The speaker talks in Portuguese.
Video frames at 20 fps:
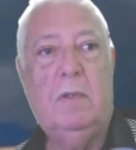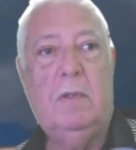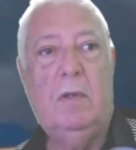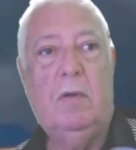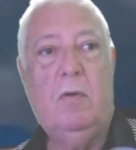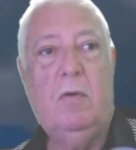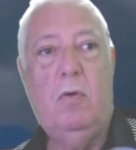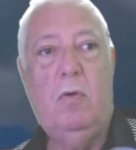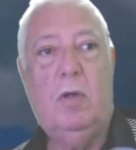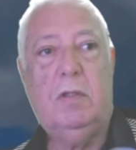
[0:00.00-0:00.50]

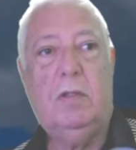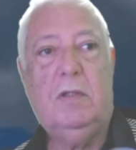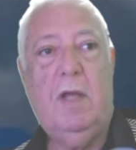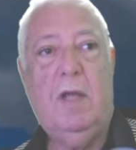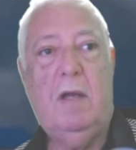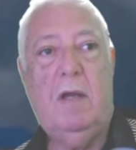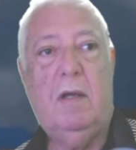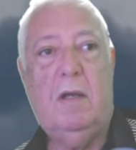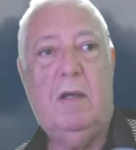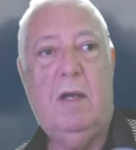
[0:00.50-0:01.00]

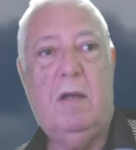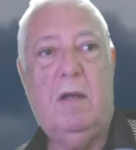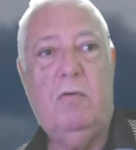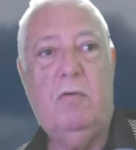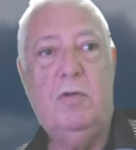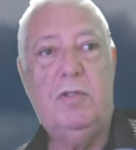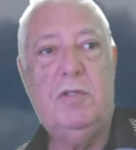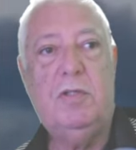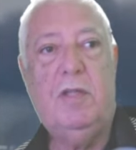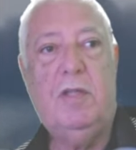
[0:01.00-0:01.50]
cortar a
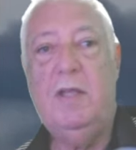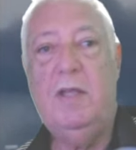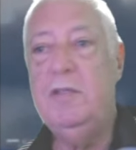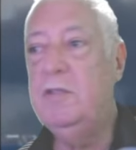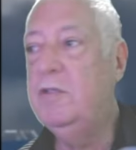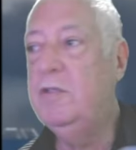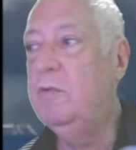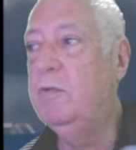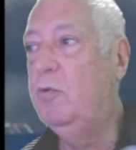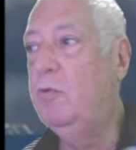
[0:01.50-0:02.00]

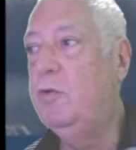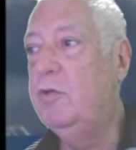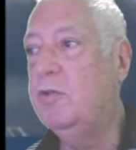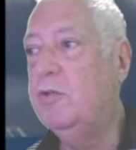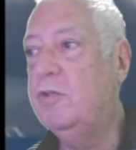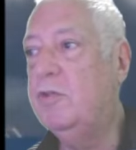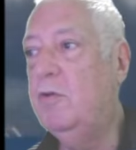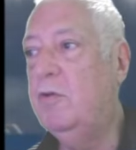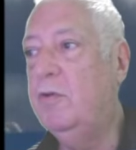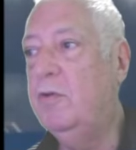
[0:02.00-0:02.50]
quantidade de
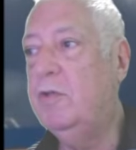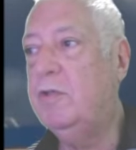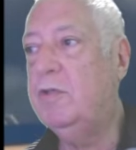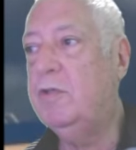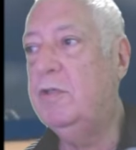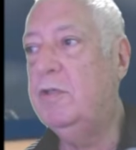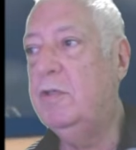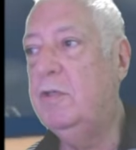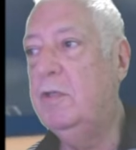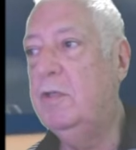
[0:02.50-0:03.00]

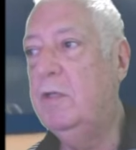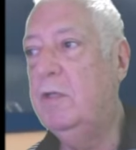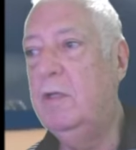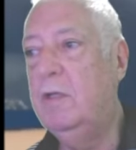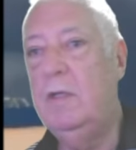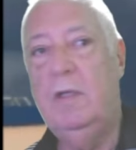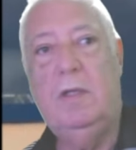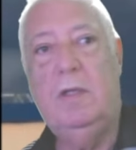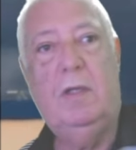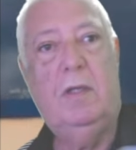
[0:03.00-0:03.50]
munições,
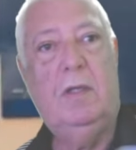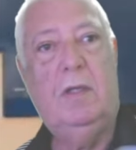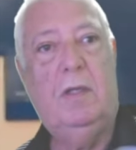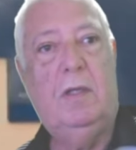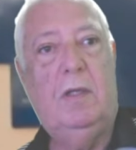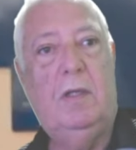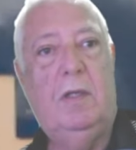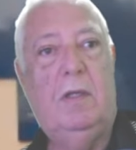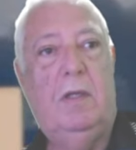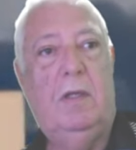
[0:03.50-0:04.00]

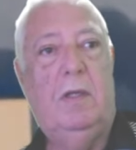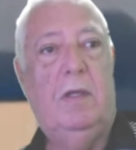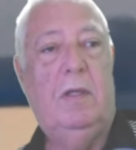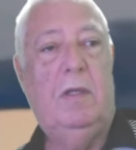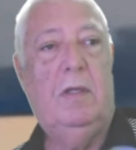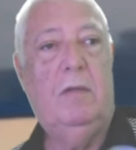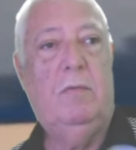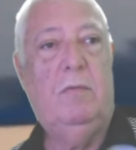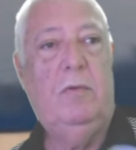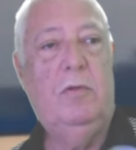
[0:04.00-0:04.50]

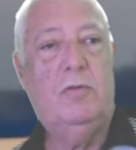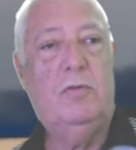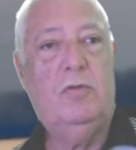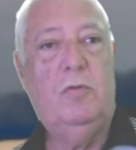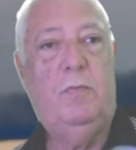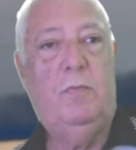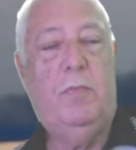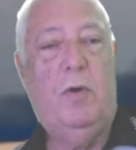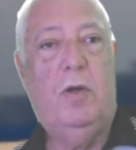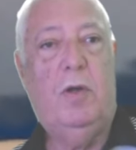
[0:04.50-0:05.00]

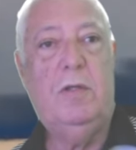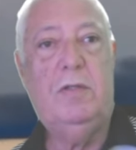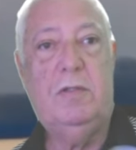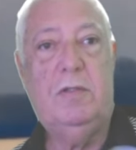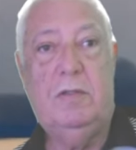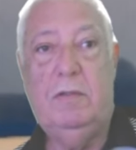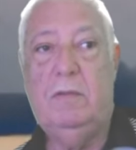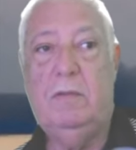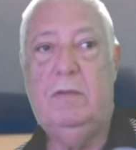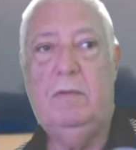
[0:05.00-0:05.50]
isso
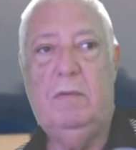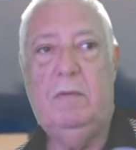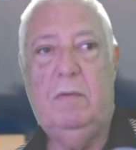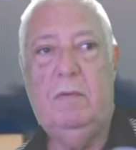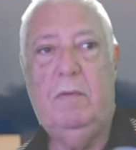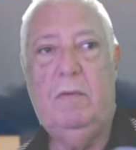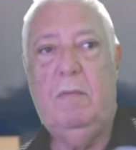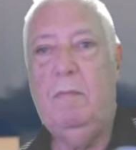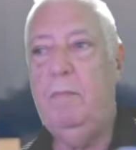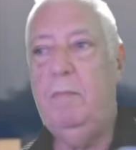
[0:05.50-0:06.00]
pode
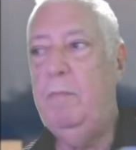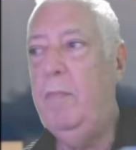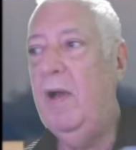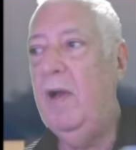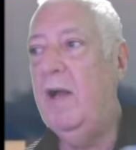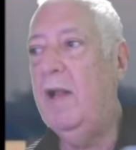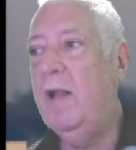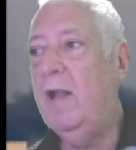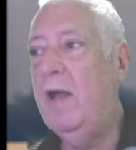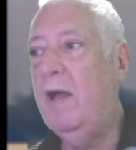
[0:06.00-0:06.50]

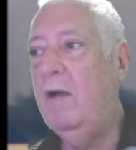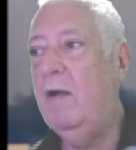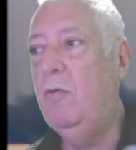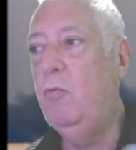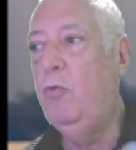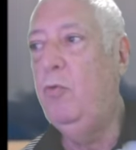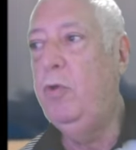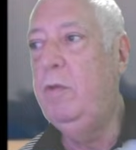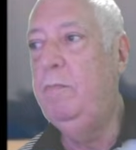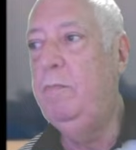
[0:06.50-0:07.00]

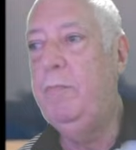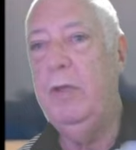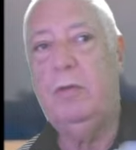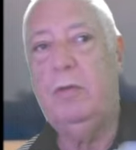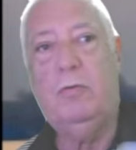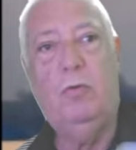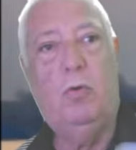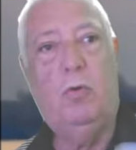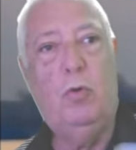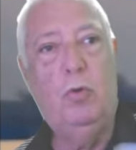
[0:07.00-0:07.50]
parar o
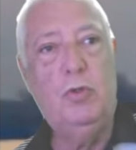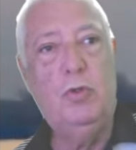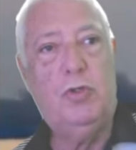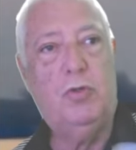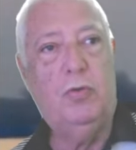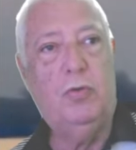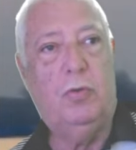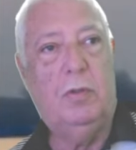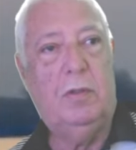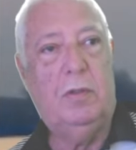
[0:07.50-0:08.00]
ímpeto
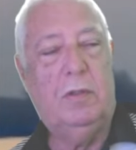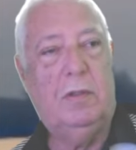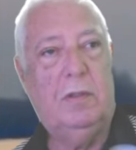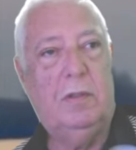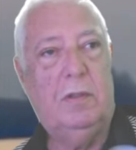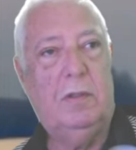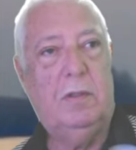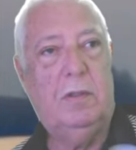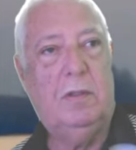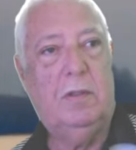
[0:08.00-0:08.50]
russo
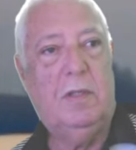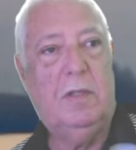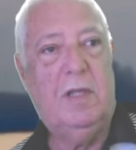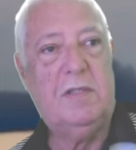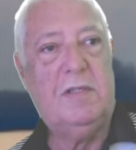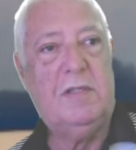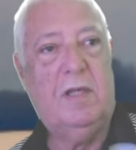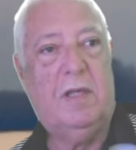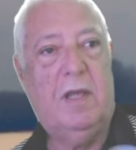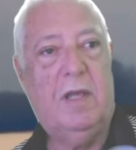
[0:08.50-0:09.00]

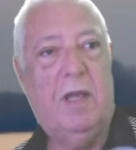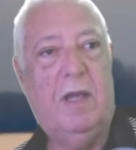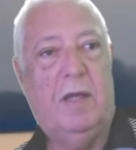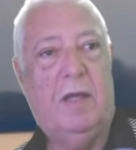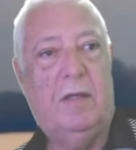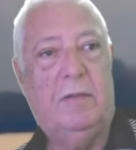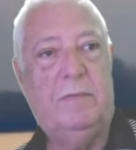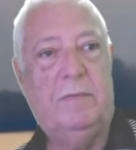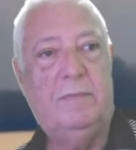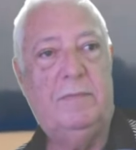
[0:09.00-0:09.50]
nessa guerra.